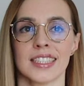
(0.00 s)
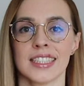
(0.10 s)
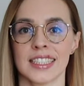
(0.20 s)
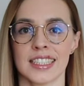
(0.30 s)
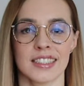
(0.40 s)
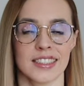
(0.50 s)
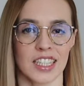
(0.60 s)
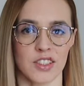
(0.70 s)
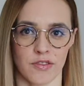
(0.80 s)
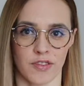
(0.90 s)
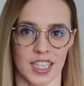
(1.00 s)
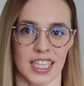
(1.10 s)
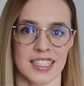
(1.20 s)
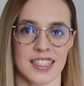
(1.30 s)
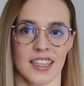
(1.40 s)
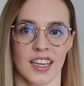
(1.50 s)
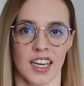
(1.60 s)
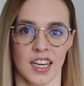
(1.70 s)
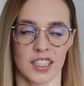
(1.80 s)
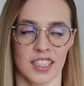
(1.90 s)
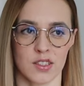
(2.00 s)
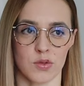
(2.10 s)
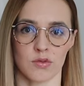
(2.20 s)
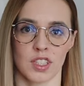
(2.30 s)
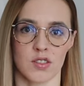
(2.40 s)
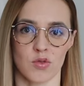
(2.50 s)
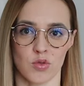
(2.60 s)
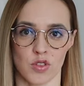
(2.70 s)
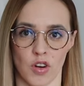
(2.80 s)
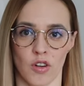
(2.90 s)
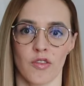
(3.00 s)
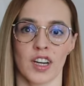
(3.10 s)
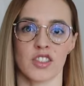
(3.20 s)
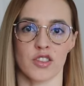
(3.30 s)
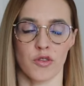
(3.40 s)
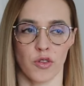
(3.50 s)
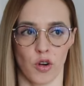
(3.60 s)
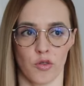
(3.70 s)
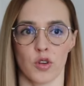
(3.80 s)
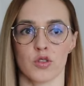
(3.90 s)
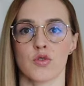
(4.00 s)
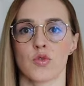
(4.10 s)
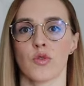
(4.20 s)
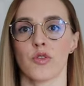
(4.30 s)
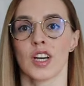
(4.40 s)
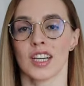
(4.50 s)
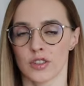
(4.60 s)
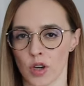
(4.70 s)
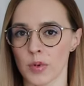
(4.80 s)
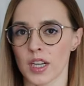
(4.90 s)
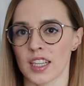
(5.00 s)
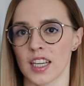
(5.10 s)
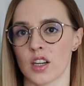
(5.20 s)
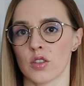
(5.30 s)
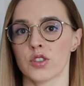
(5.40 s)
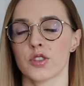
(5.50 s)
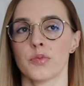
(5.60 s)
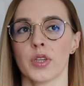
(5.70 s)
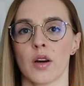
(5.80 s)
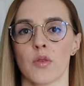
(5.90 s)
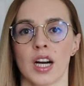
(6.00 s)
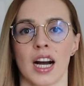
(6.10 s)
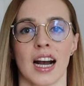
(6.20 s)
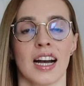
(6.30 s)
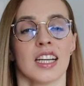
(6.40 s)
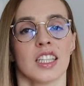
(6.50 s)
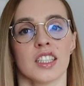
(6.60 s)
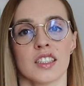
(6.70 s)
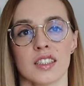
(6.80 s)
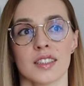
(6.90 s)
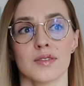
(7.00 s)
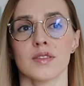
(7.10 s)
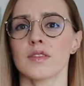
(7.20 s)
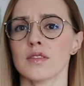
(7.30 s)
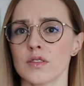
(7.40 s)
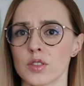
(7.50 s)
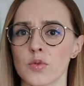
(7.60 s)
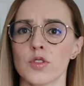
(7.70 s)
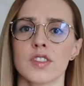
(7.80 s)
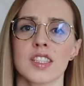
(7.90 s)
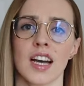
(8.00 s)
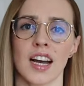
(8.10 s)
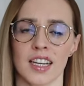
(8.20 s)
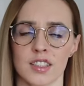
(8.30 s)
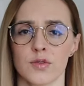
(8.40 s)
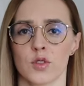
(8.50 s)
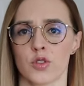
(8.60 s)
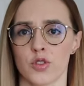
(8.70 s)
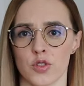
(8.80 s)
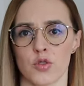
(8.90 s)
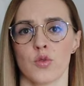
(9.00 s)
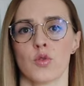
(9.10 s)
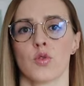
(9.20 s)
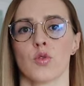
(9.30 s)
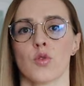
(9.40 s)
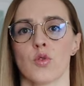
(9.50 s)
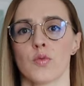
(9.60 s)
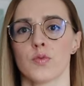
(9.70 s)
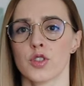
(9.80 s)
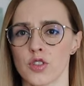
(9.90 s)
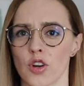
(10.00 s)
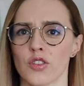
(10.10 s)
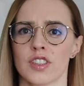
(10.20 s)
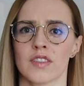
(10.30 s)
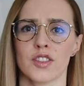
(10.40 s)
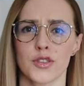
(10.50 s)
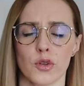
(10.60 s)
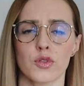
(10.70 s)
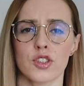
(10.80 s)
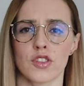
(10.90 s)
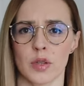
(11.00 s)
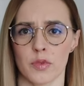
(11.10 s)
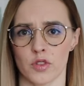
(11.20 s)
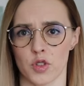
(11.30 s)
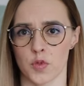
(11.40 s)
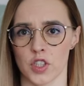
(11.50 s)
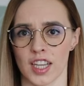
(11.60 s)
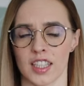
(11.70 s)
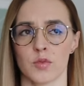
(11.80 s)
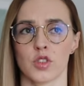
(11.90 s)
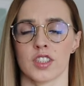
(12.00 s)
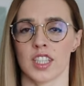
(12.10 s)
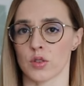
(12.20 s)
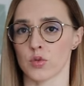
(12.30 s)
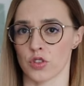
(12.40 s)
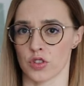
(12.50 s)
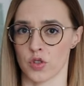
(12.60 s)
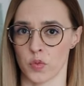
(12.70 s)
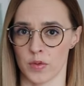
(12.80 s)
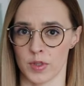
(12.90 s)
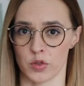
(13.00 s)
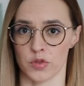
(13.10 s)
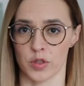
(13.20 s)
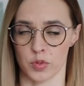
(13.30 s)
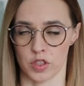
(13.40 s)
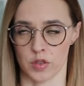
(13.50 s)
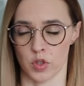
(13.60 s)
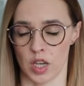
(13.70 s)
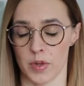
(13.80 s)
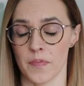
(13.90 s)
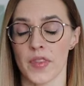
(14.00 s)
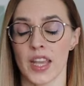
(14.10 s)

i też w wakacje jest u nas dużo warzyw, owoców, dobrej jakości białka. E, słońca, aktywności ruchu, przyrody, więc to wszystko na pewno sprzyja temu, że tak dużo tych suplementów nie potrzebujemy.